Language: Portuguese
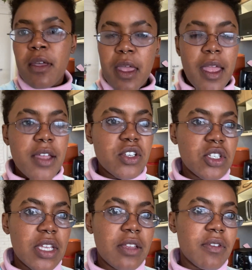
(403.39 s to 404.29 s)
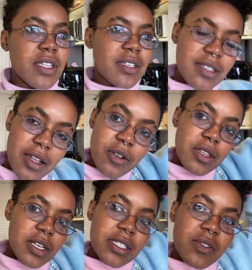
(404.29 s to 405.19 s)
É, a gente ainda vai testar
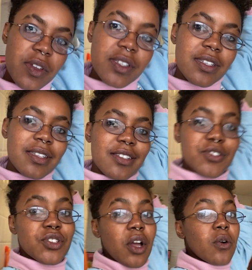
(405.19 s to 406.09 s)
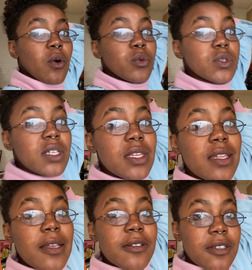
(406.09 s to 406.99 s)
outras vezes esse gel, com
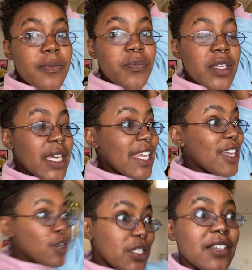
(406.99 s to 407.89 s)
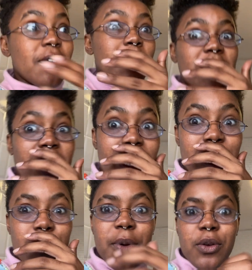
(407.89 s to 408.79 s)
certeza. Inclusive, me
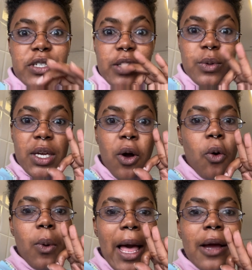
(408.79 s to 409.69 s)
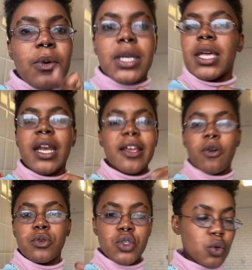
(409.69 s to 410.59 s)
falaram pra eu diluir com água, que ele
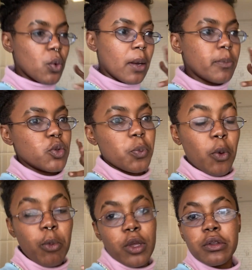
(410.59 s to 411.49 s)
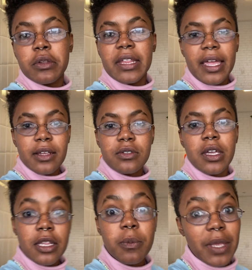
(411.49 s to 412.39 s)
continua, tipo, muito denso
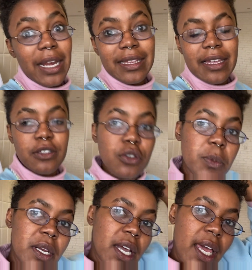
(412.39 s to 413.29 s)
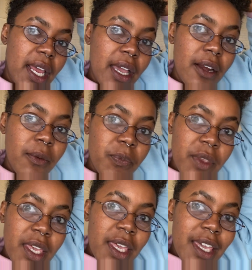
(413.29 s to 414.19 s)
ainda, porque ele é denso pra caralho.
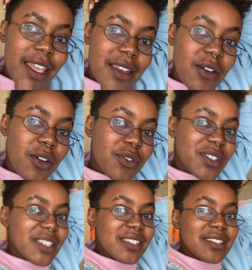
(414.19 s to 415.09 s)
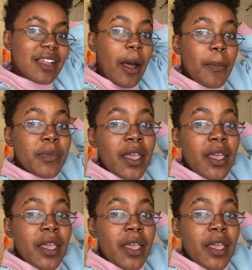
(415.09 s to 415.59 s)
Então, eu vou testar.